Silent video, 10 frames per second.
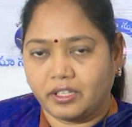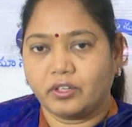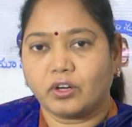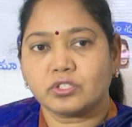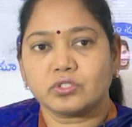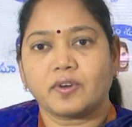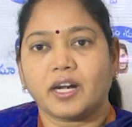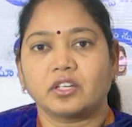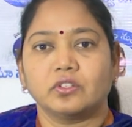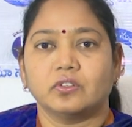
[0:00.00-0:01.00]
ఈరోజు
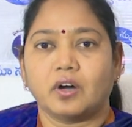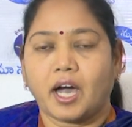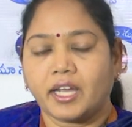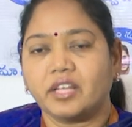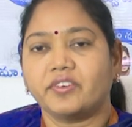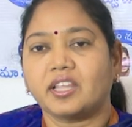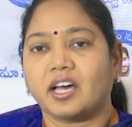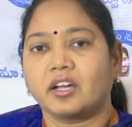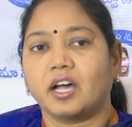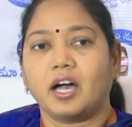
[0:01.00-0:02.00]
వాళ్లకు అన్ని
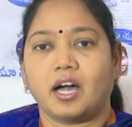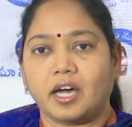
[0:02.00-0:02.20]
విధాలుగా